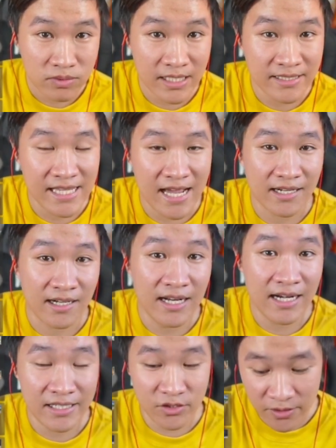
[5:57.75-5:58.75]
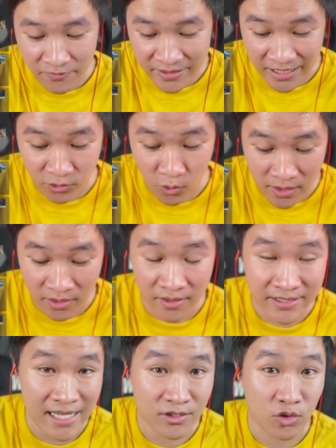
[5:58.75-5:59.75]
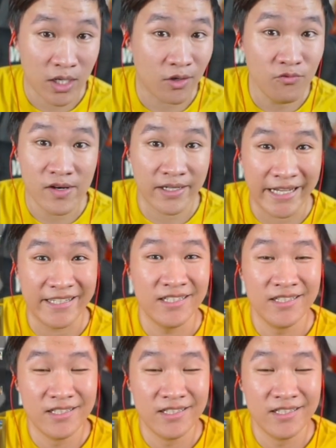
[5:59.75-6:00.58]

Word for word: sẵn sàng là lên livestream và dành toàn thời gian cho cái công việc này,